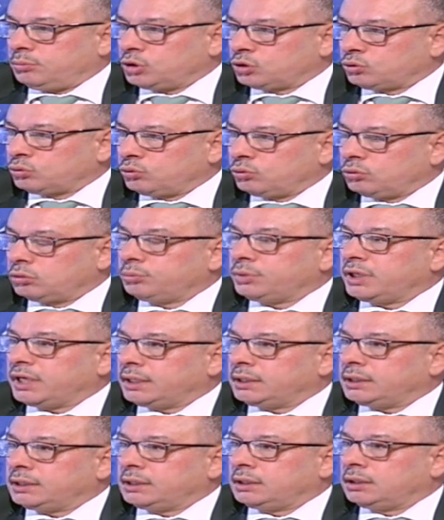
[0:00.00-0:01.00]
بالطوق
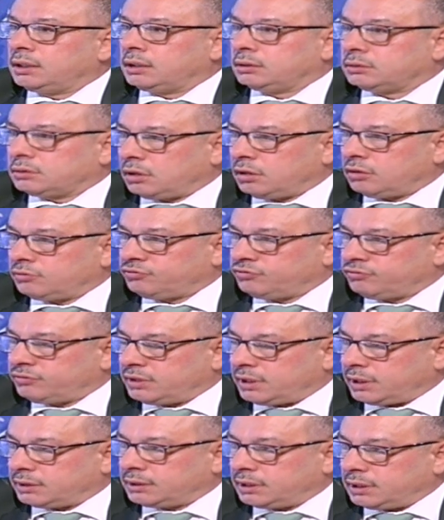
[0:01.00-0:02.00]
بيؤدي إلى إضعاف
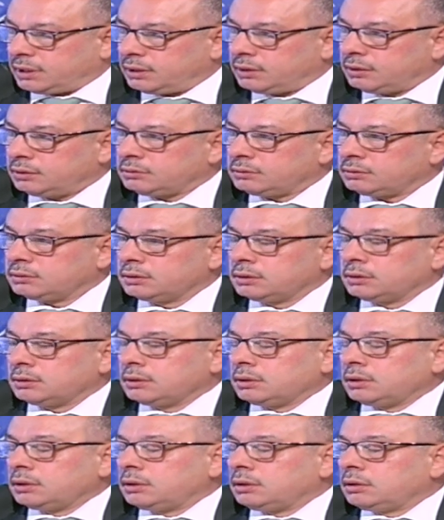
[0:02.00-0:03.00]
العضلات
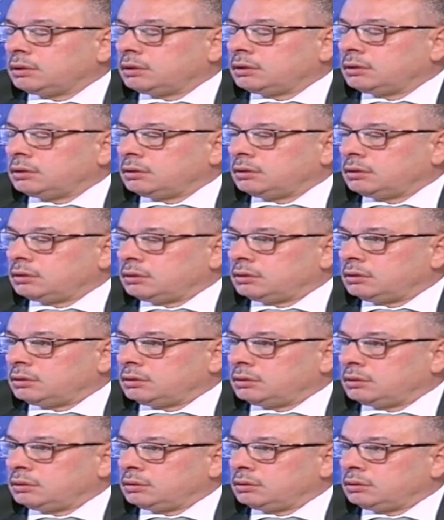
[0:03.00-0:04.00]

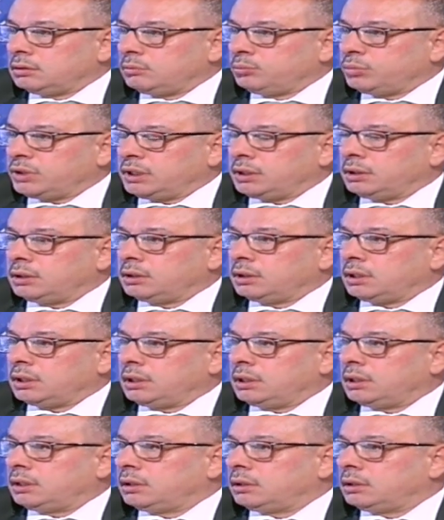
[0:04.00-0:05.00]
آه،
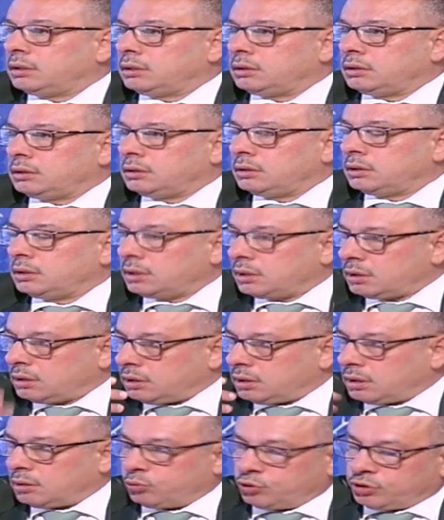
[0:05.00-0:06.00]

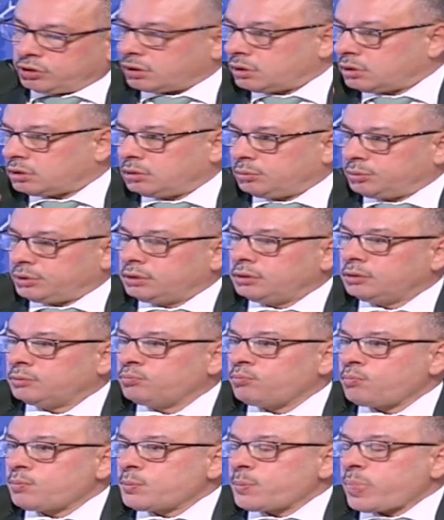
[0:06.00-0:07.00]
بالعمود الرقبي
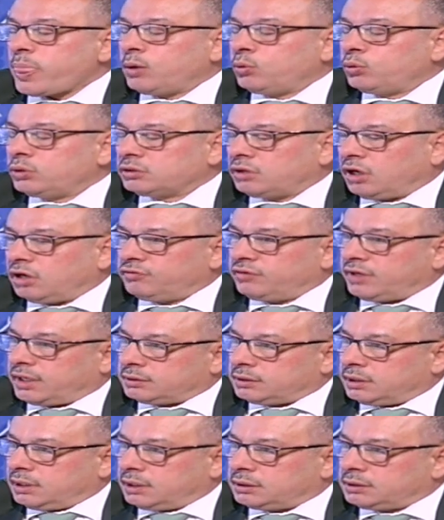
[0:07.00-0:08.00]
واضعاف
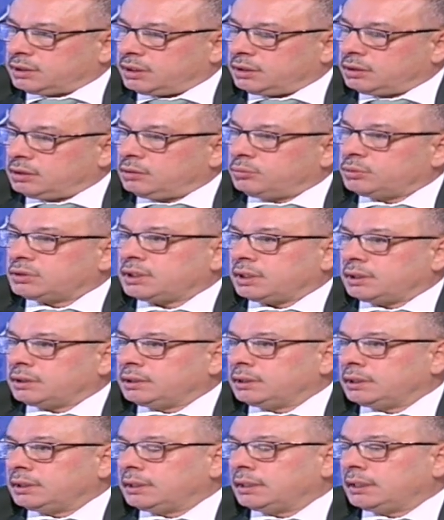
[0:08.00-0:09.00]
العضلات هذه
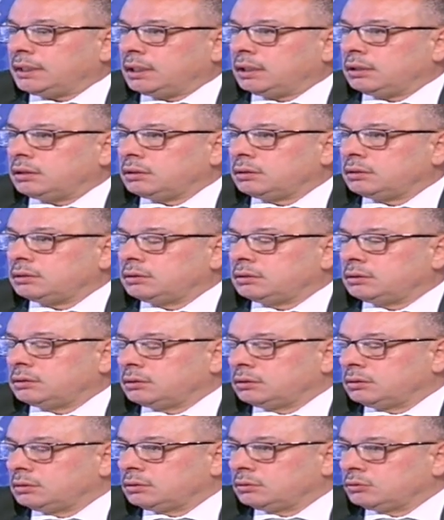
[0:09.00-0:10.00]
بتؤدي الى
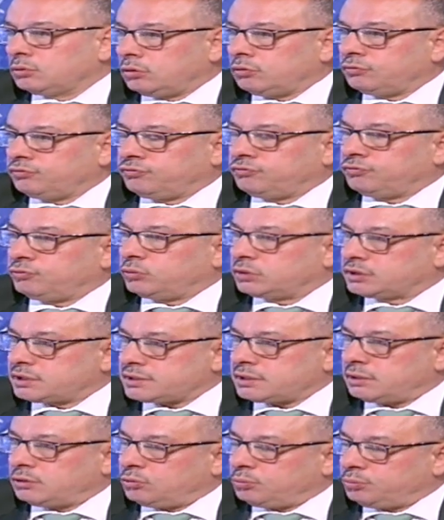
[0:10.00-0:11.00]
آه، ضعف
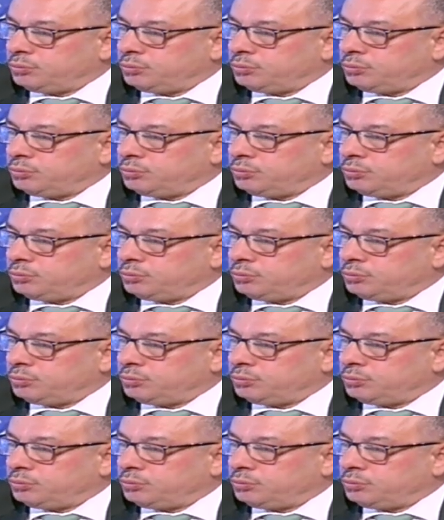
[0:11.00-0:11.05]
وتصلب